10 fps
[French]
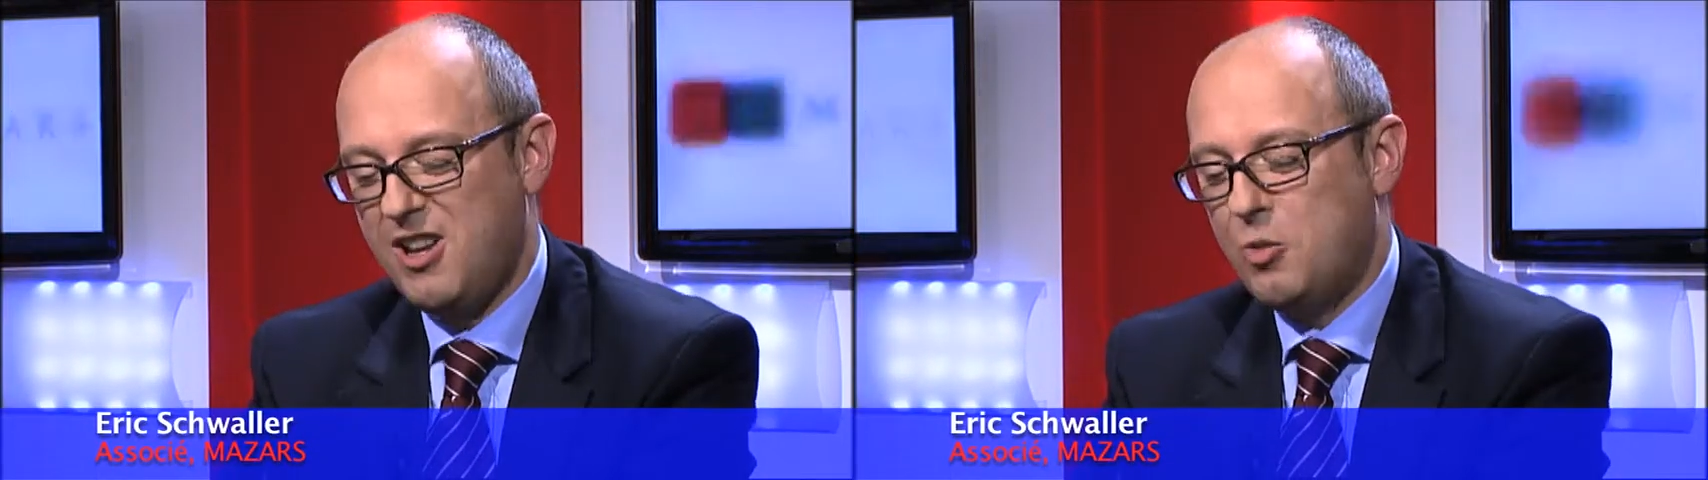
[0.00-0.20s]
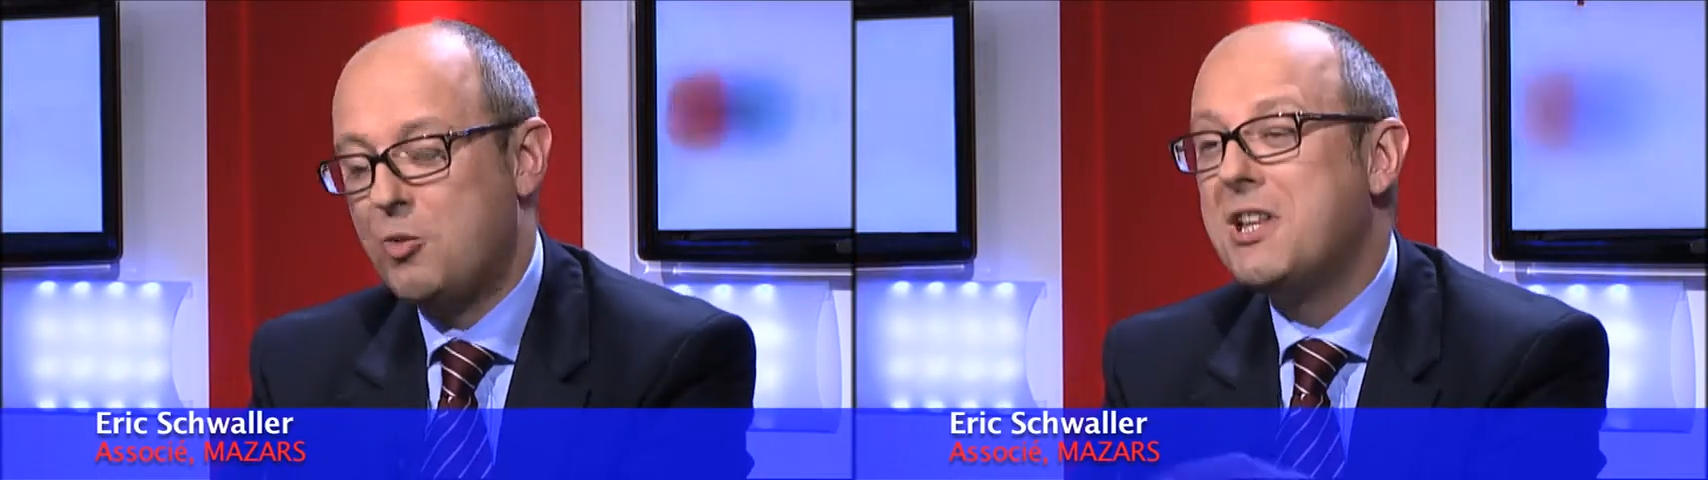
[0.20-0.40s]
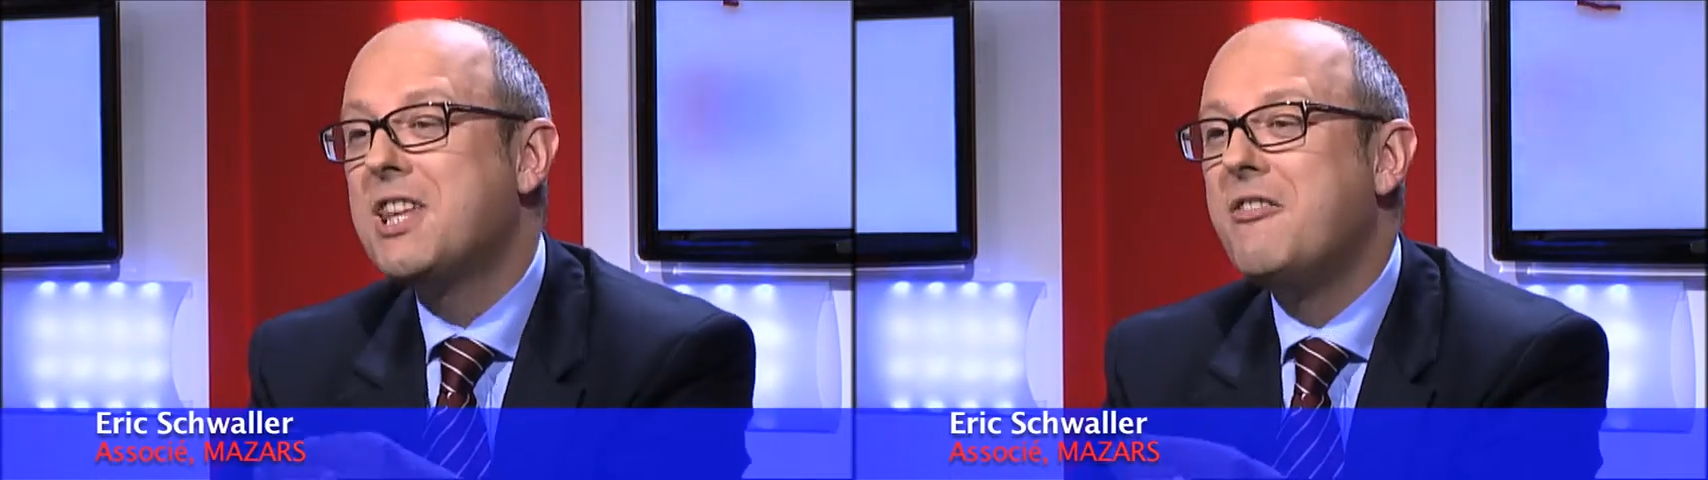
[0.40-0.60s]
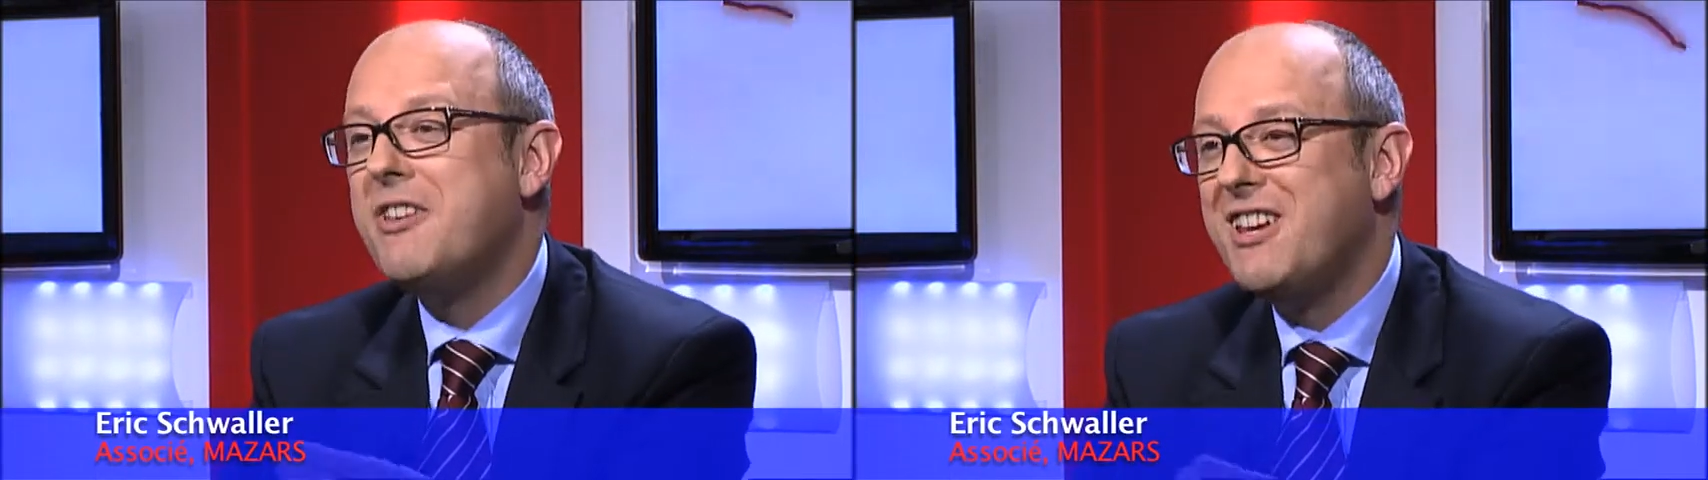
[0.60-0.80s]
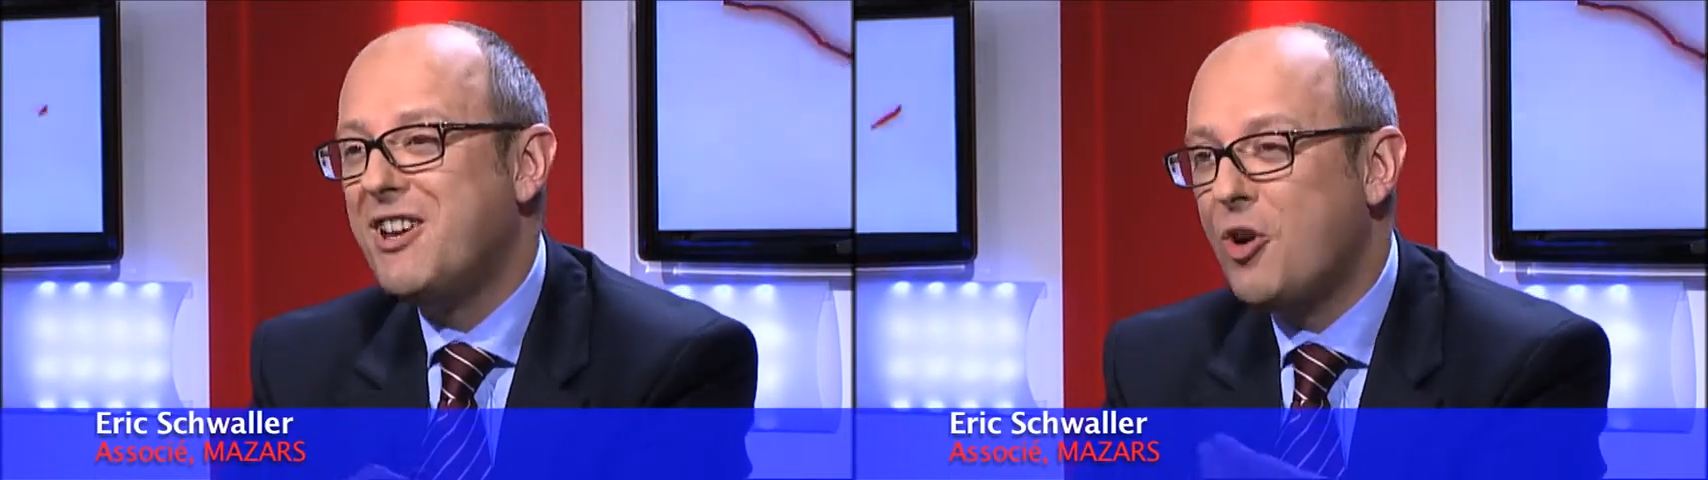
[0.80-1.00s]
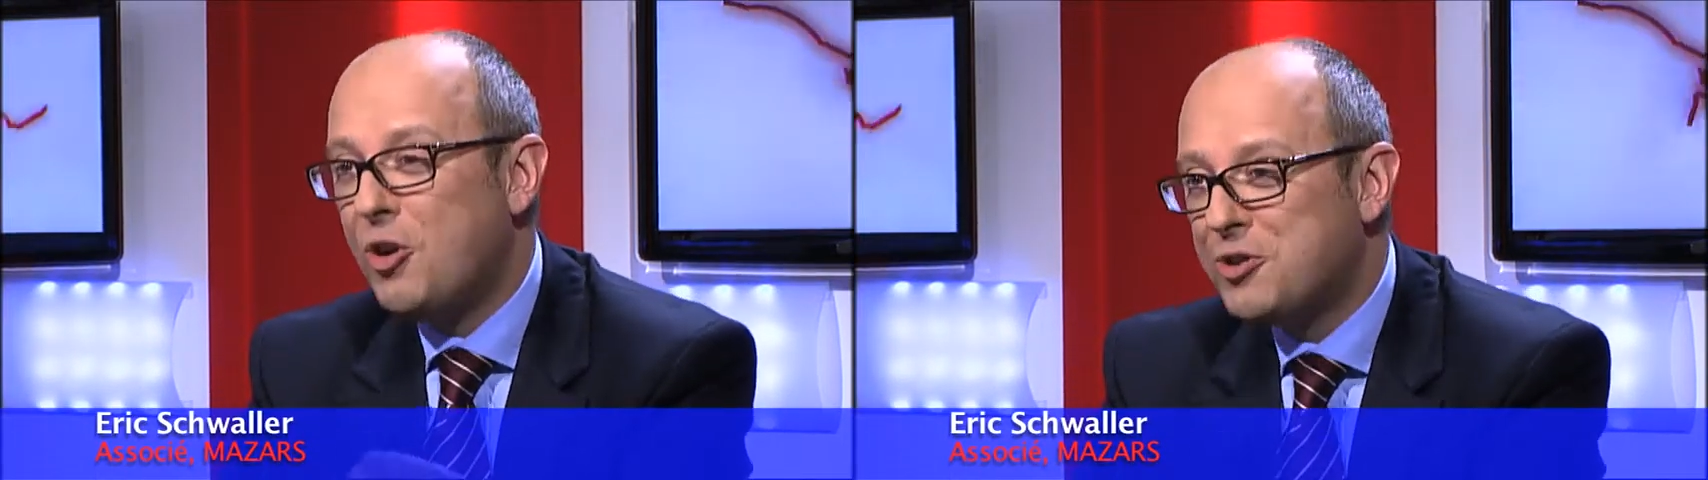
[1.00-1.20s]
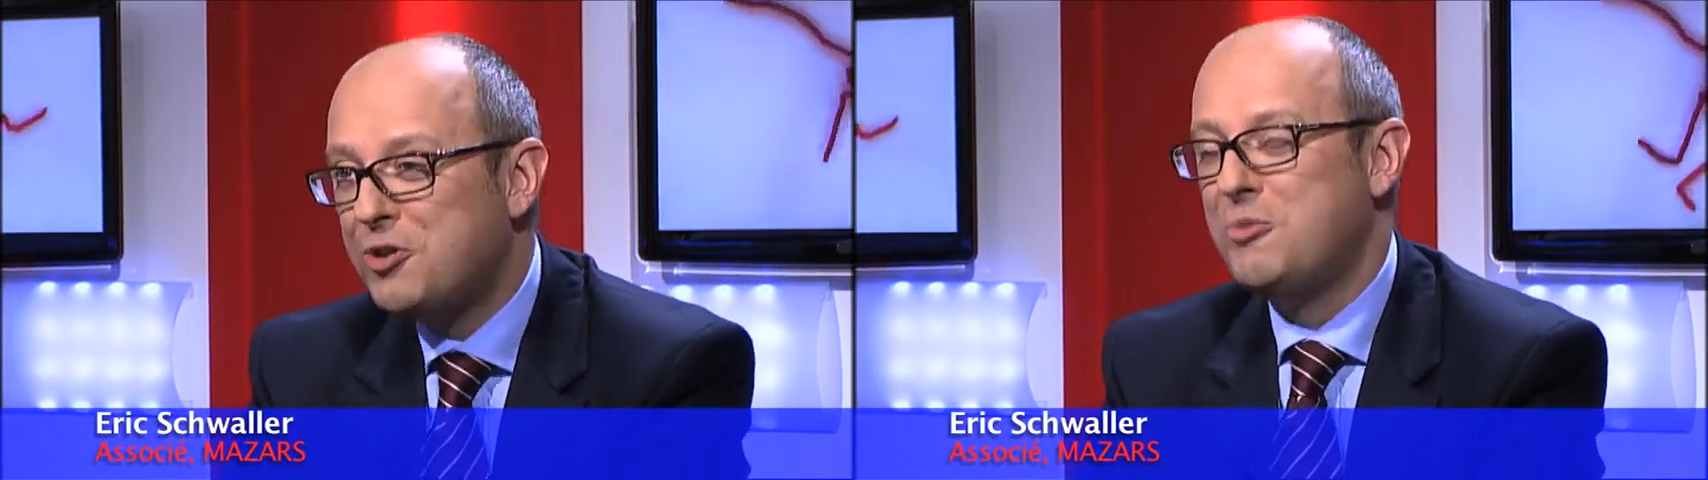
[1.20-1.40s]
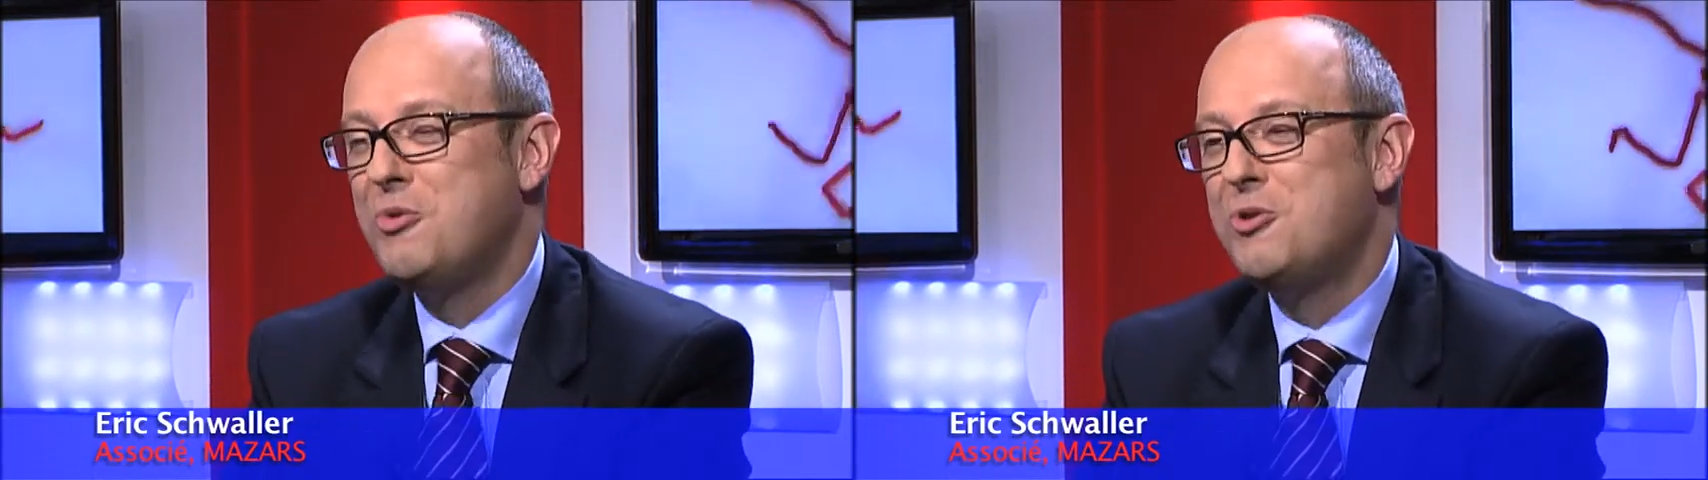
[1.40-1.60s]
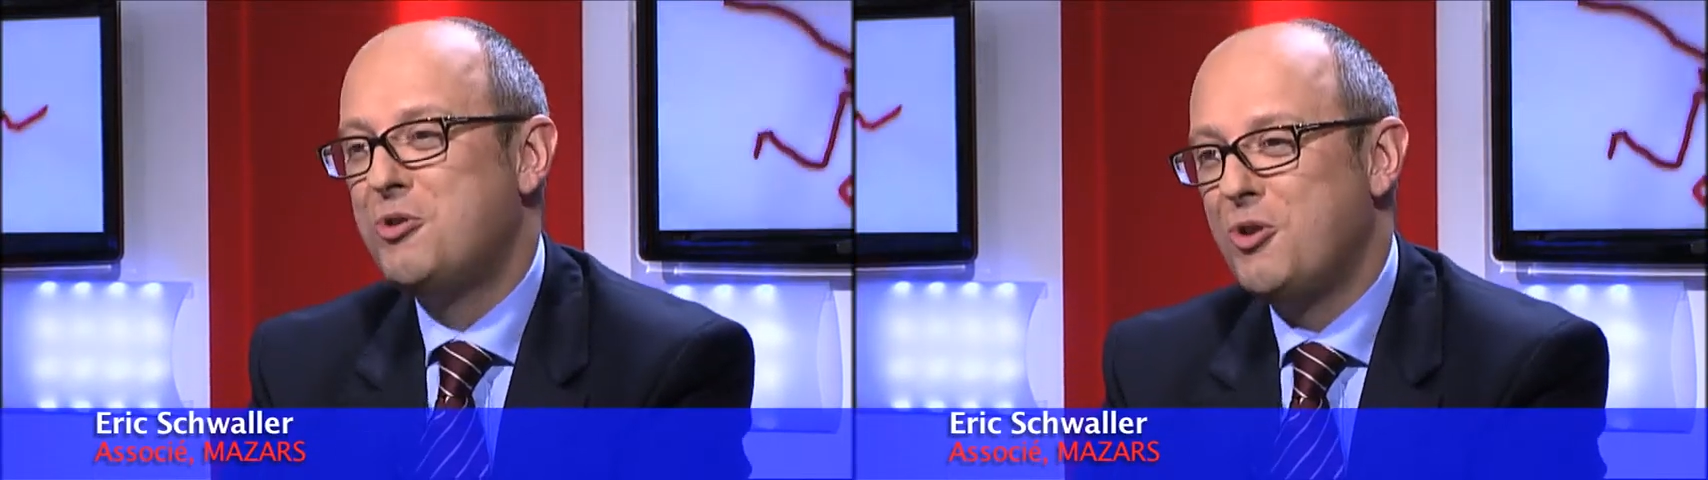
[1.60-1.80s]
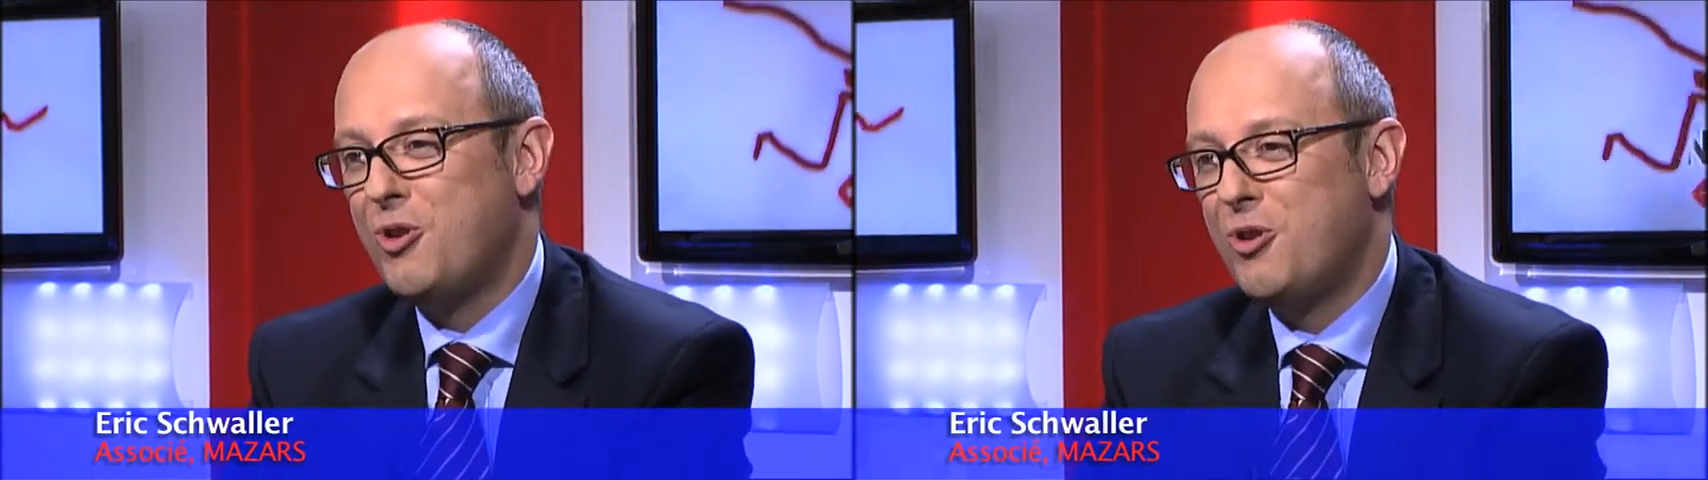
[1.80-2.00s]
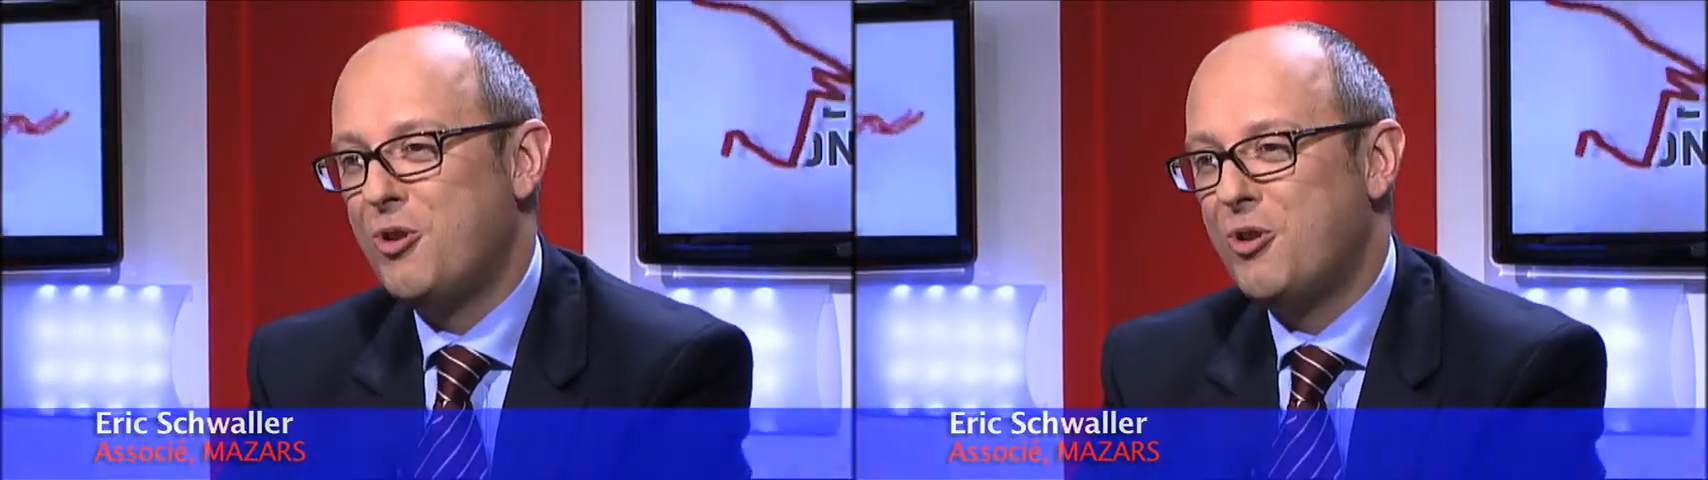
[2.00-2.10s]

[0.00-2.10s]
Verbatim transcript: Donc, on a travaillé euh, ensemble sur,